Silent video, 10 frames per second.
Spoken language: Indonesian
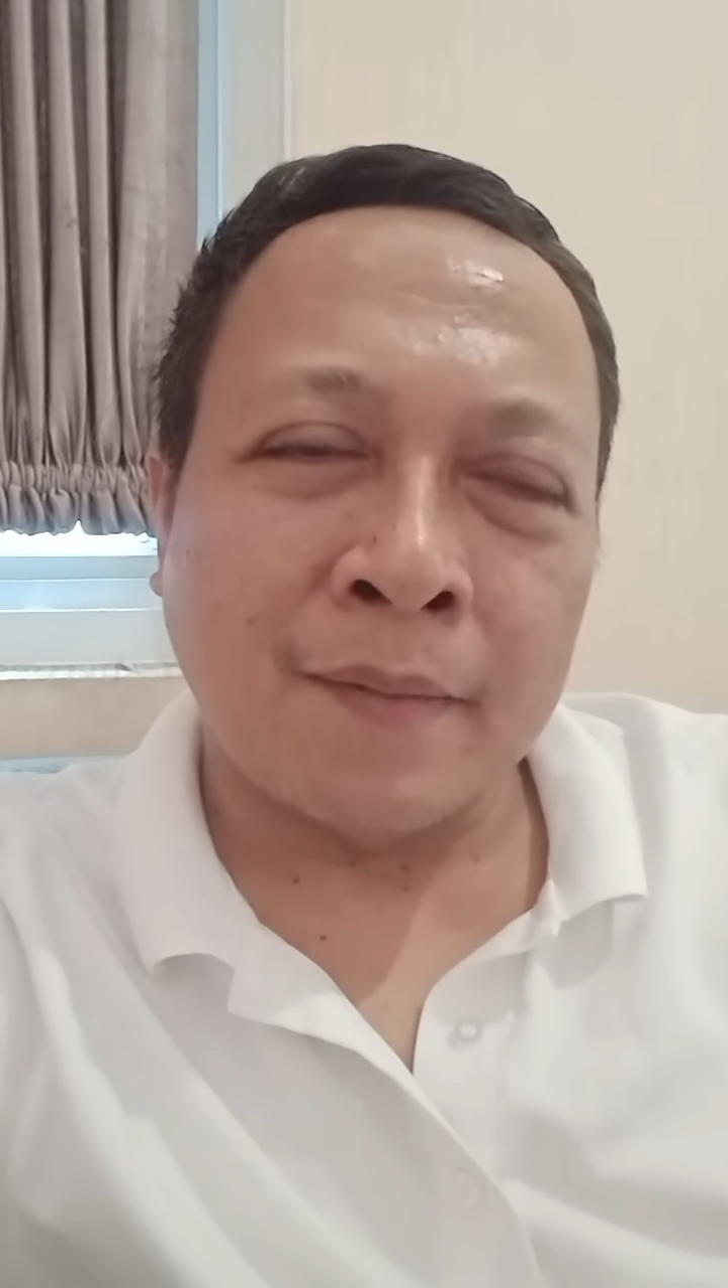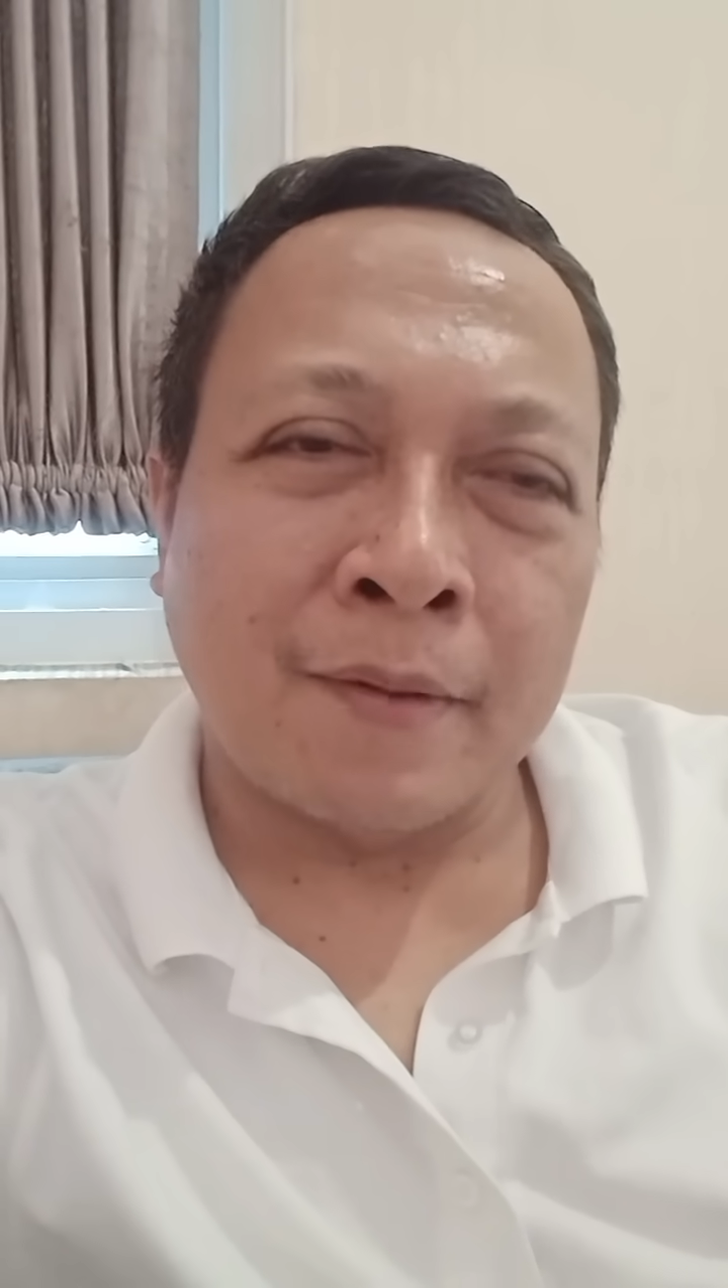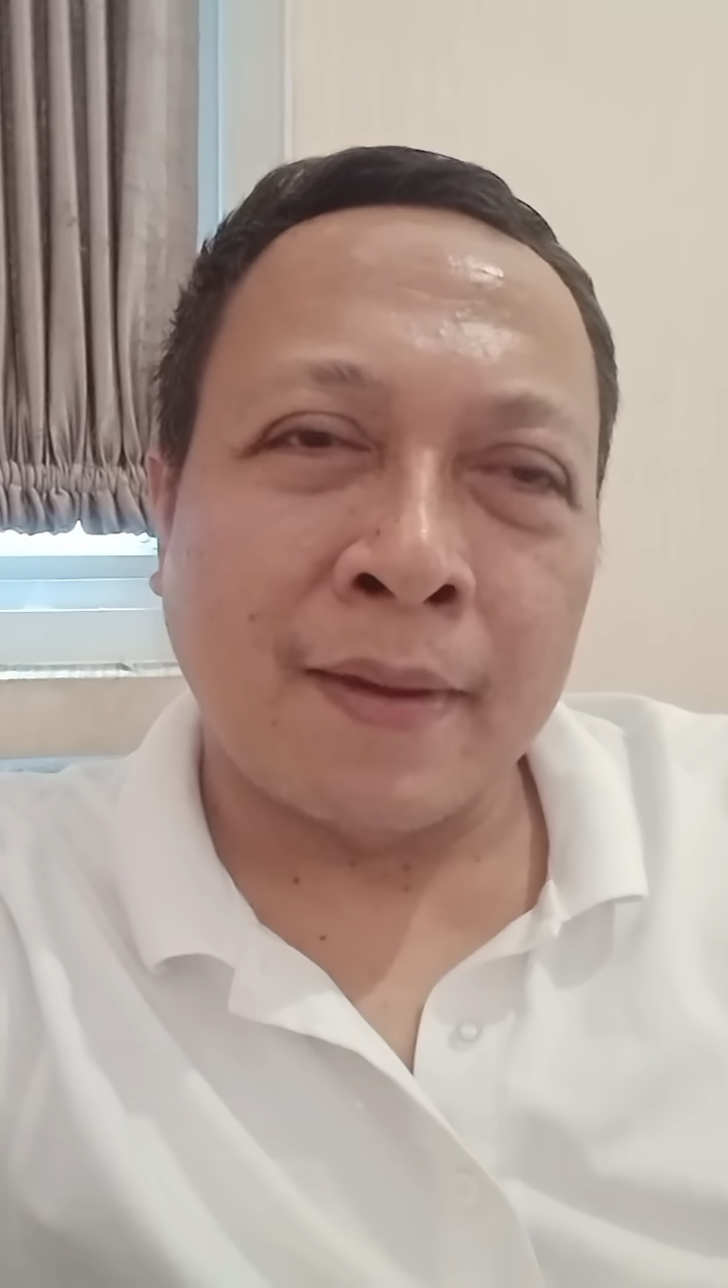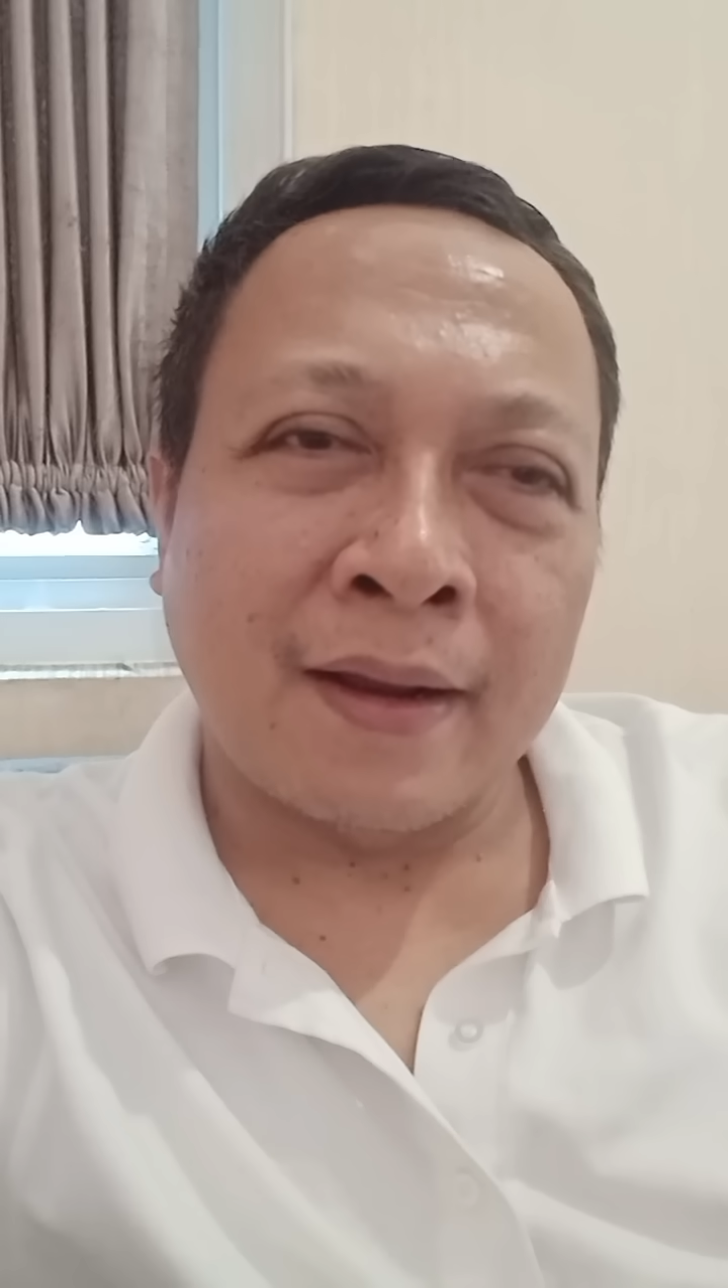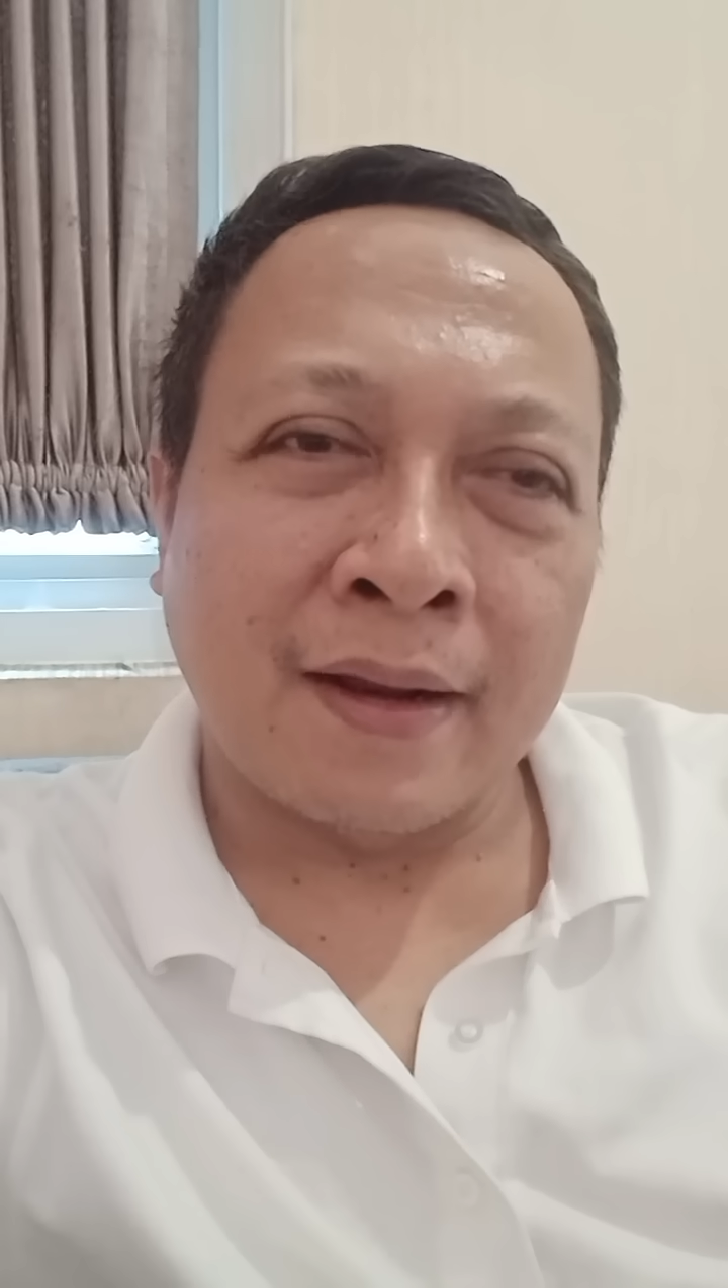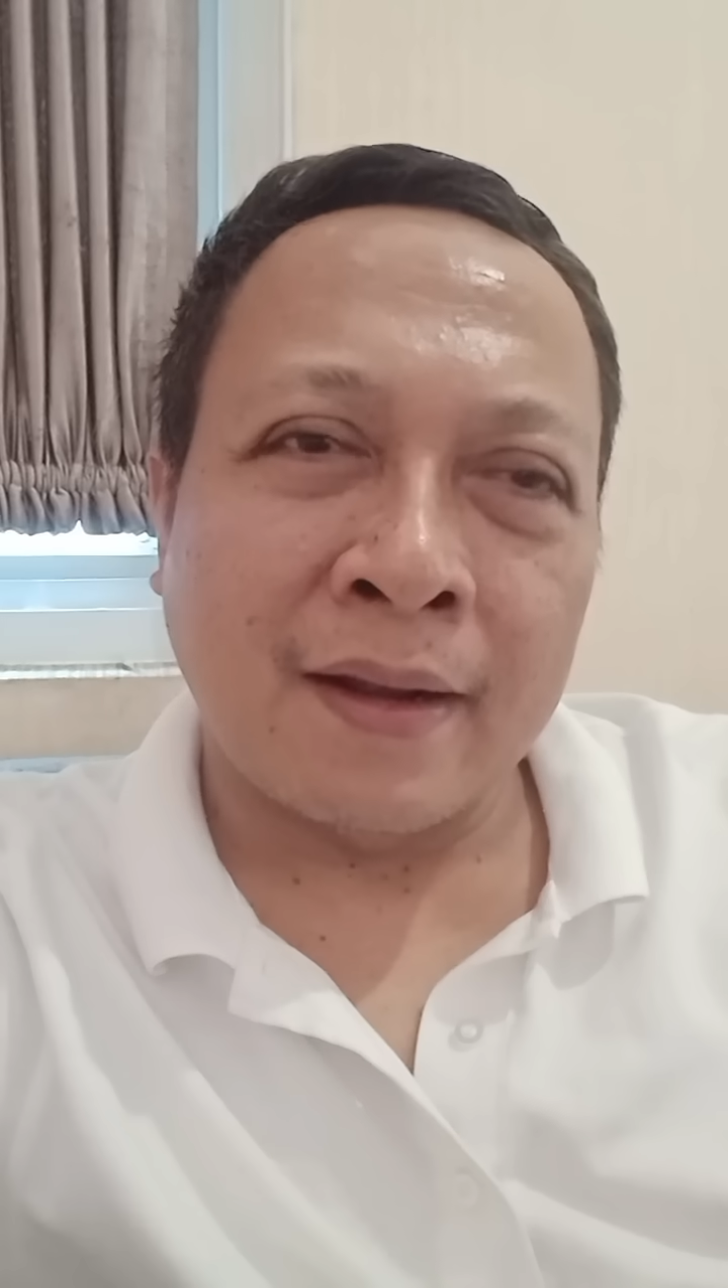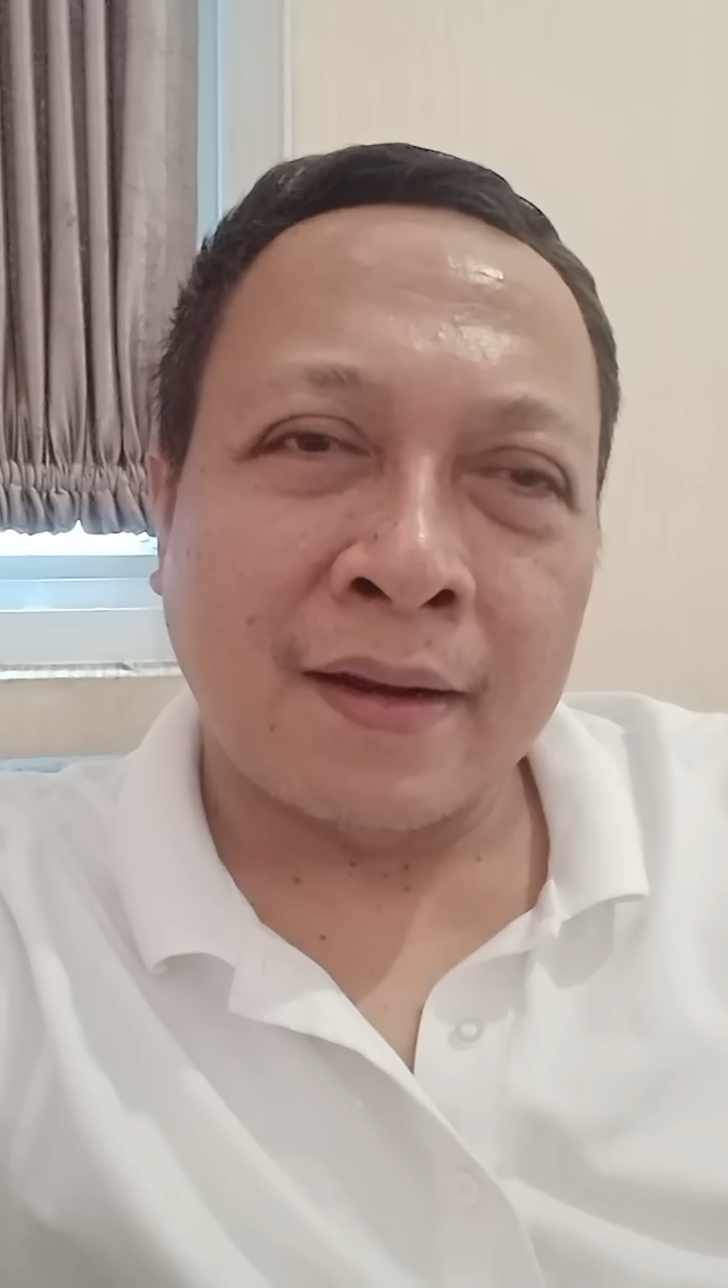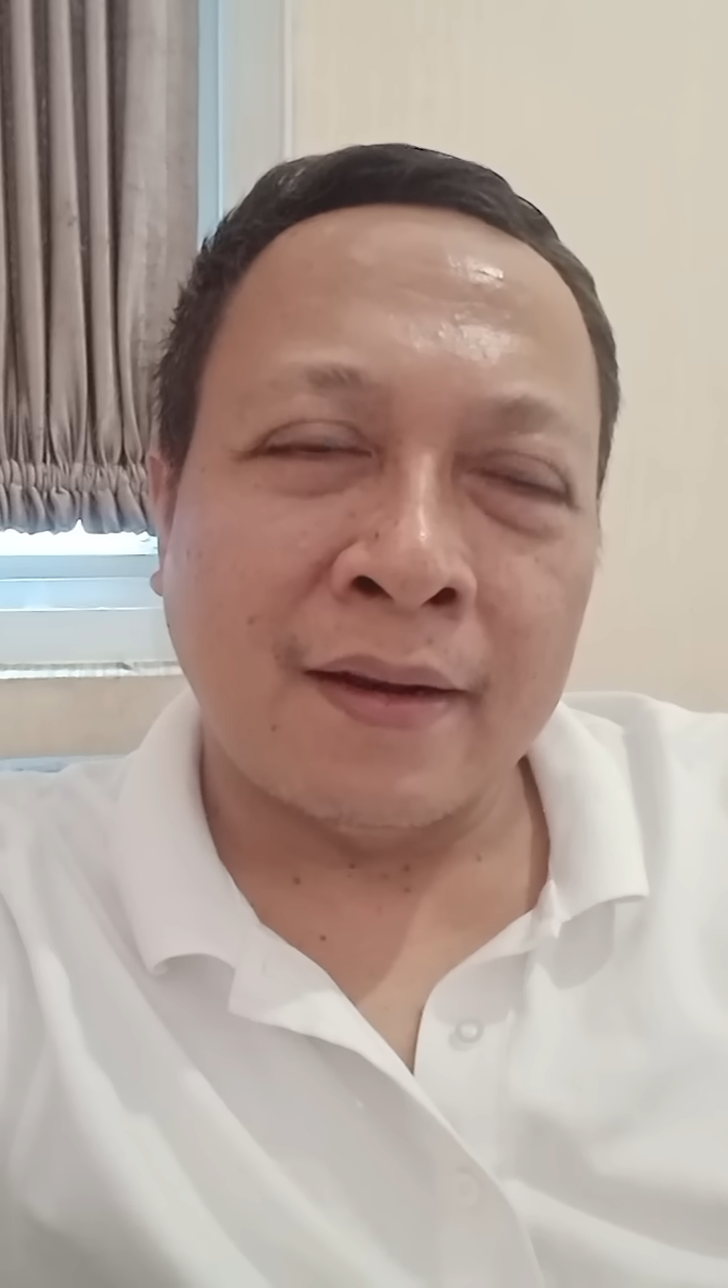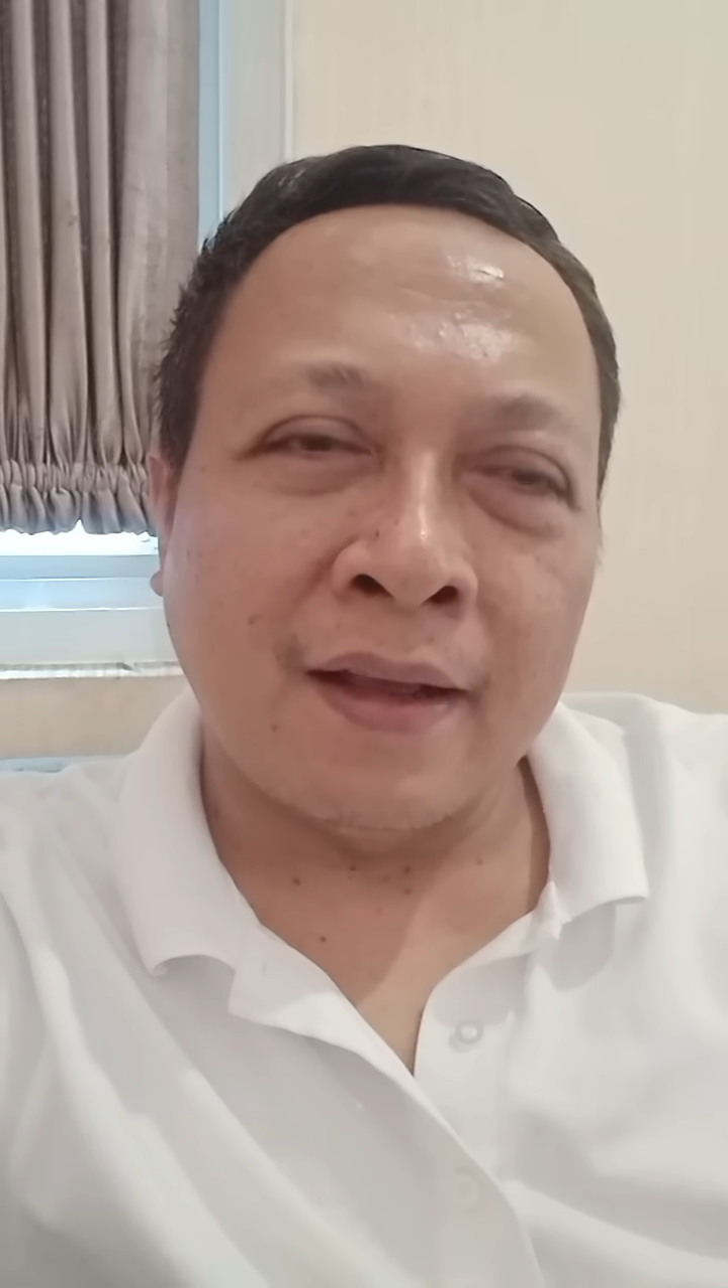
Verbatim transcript: permainan